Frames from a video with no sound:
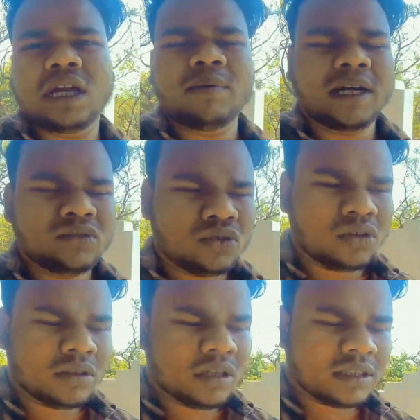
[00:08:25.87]
খারাপ কাজ
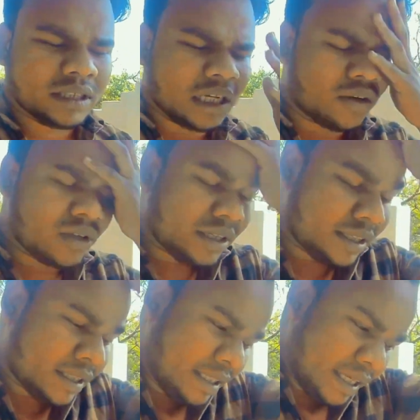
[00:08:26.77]
চলছিল সেই কারণেই
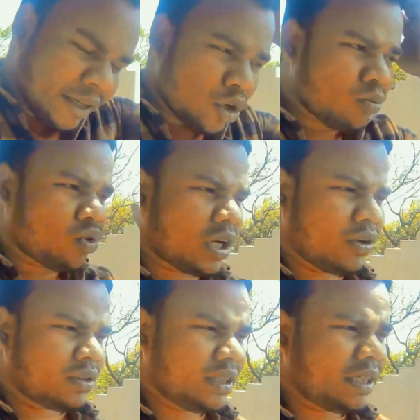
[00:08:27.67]
এরকম করা
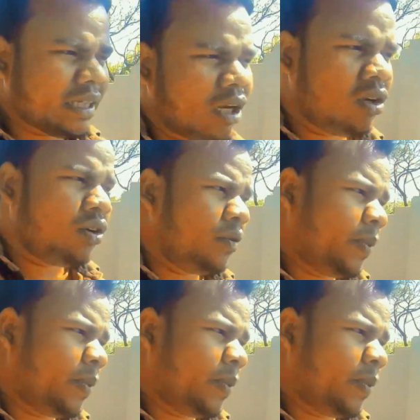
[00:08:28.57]
হয়েছে না হলে